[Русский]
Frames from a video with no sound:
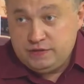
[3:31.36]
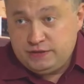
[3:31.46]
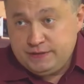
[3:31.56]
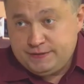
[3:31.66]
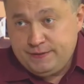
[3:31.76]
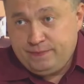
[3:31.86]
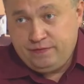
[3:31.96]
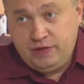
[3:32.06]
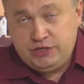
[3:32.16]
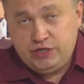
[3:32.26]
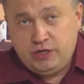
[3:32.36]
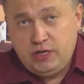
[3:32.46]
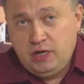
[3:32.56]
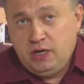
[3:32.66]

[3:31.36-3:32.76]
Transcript: инвестиции, привлечь их,